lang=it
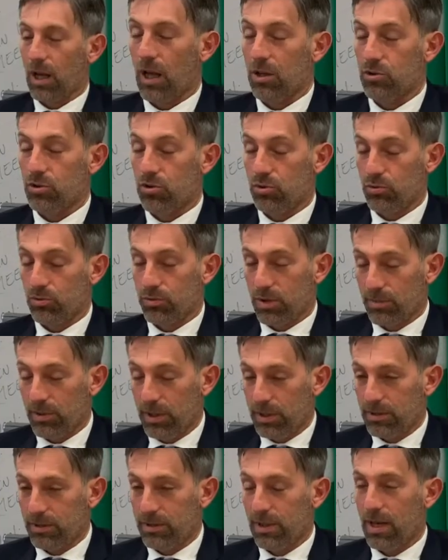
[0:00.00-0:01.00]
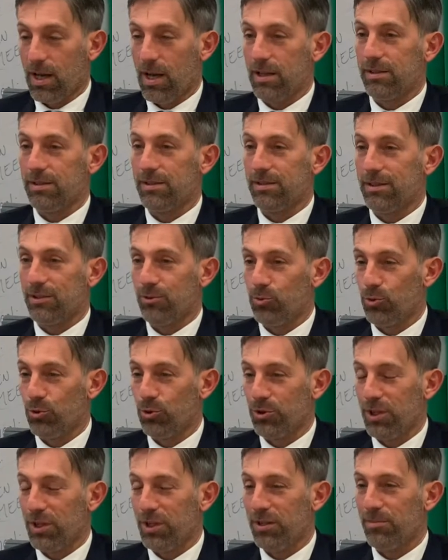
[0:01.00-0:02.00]
Assolutamente, anzi uno
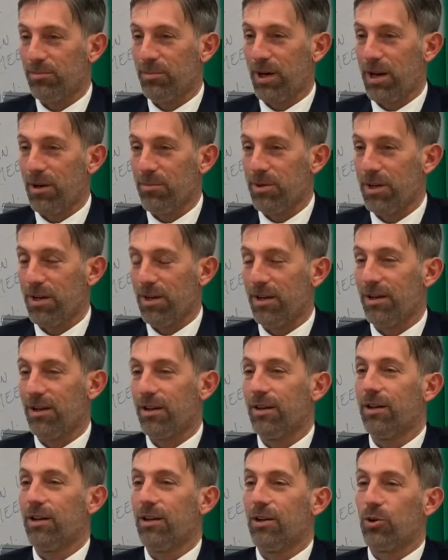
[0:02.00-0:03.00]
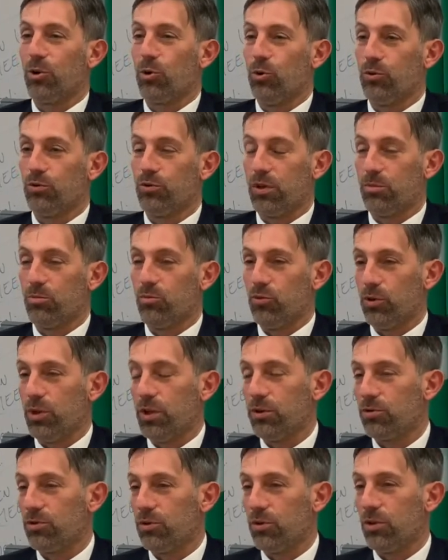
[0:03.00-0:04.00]
dei premi ha
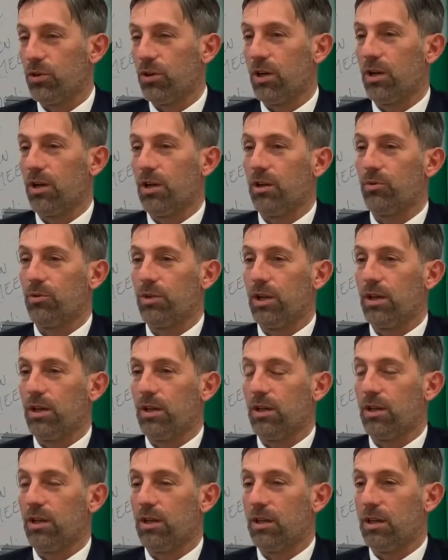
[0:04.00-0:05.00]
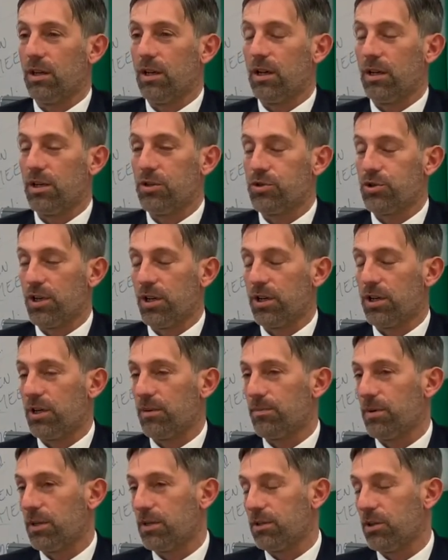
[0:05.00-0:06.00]
contribuito a, una, a ricerche
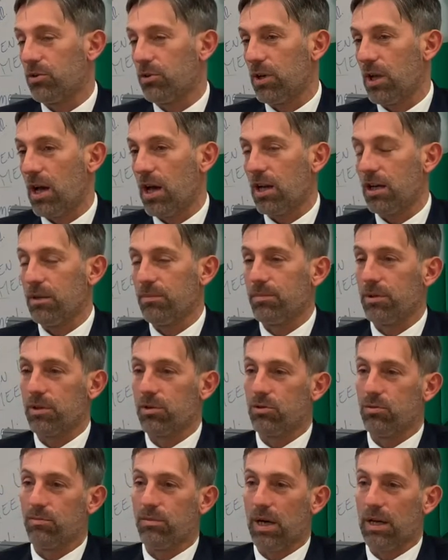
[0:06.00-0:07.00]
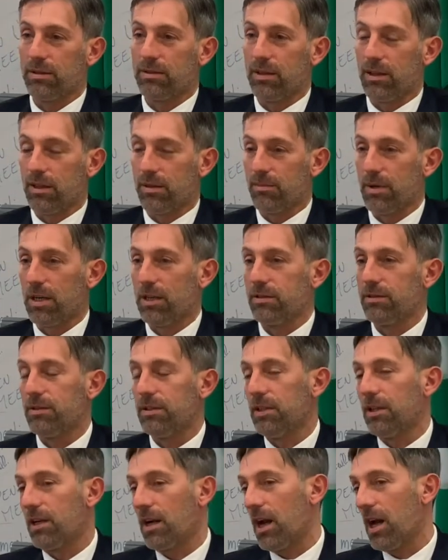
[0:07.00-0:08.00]
particolari per combattere
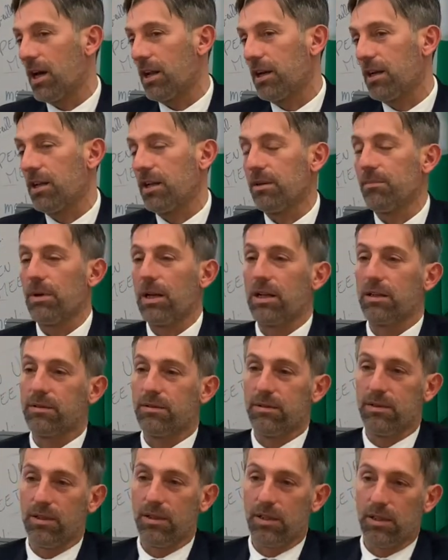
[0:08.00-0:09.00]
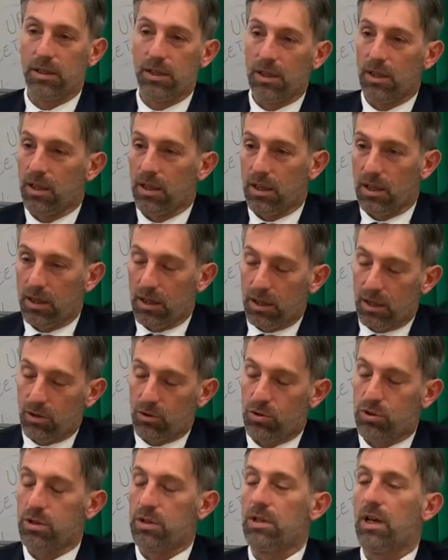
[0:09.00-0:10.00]
malattie rare e malattie eh,
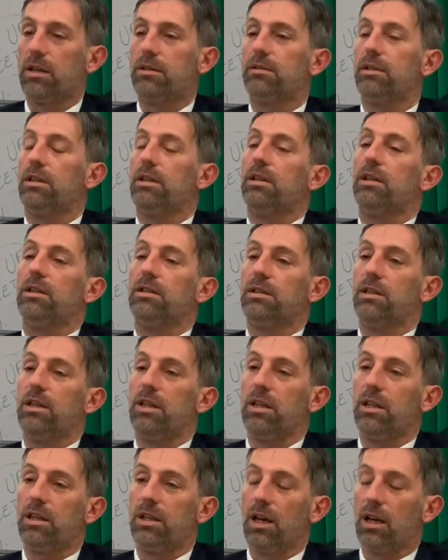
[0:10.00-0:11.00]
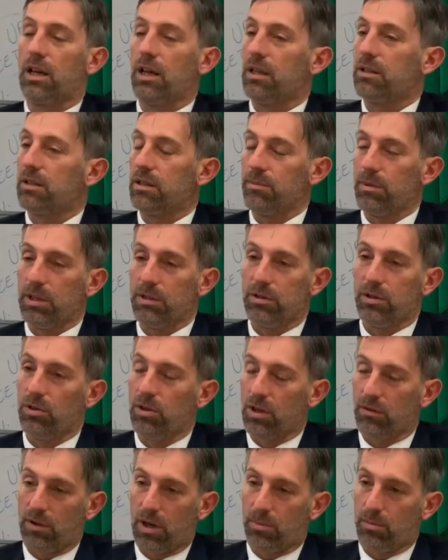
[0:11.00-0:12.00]
cosiddette di nicchia che altrimenti
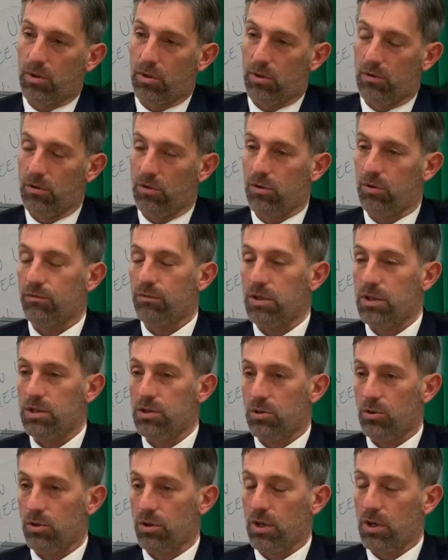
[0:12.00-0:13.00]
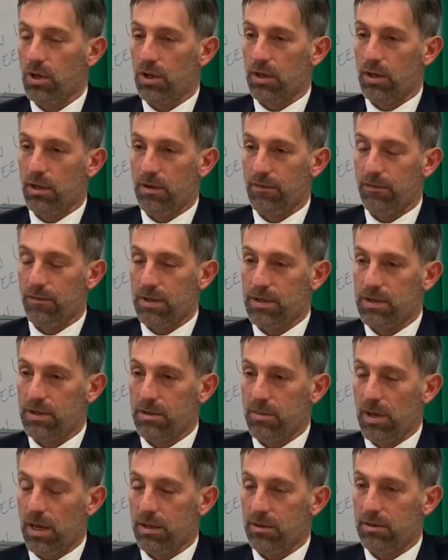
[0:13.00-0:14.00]
non avrebbero visto
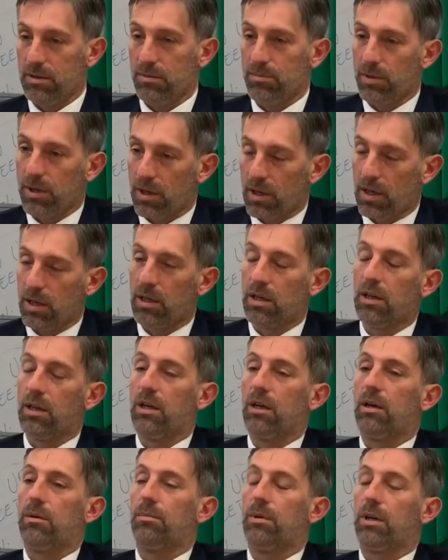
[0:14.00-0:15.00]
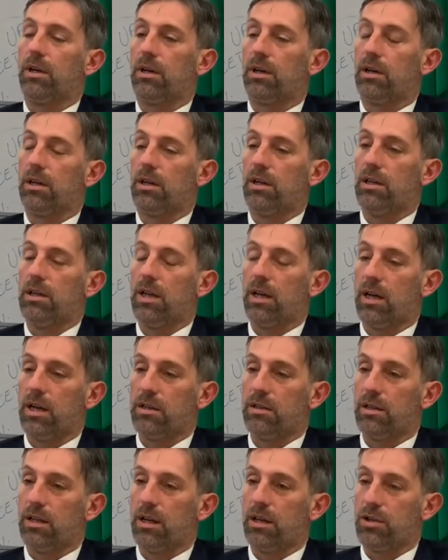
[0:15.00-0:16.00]
investimenti per per eh,
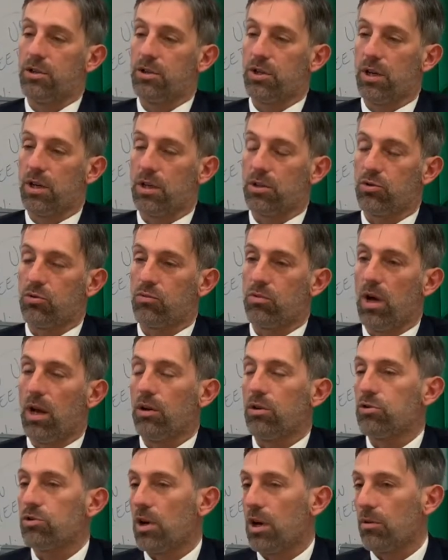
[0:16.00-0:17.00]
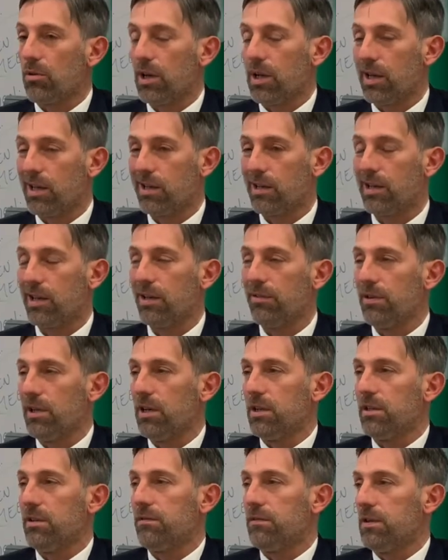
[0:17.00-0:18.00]
inerenti la ricerca su quello, cioè quella che
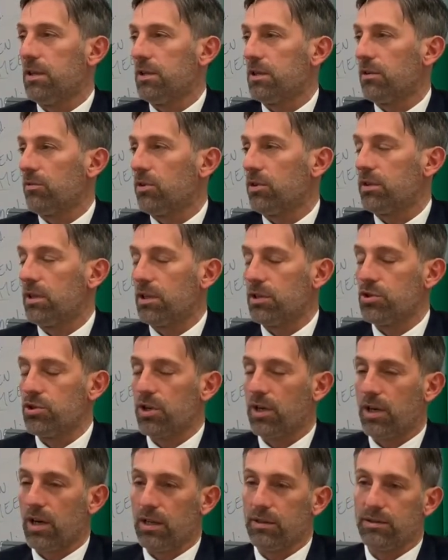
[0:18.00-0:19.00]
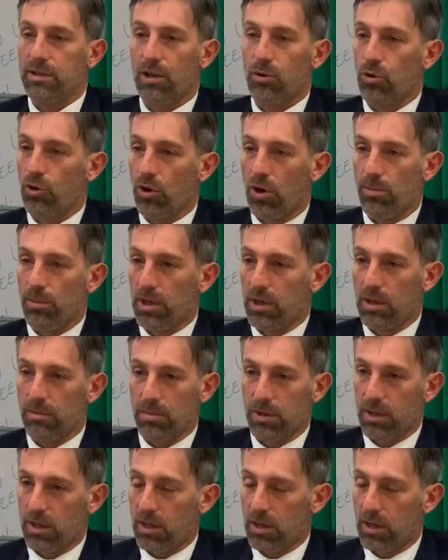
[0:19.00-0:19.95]
viene definita a volte ricerca antieconomica perché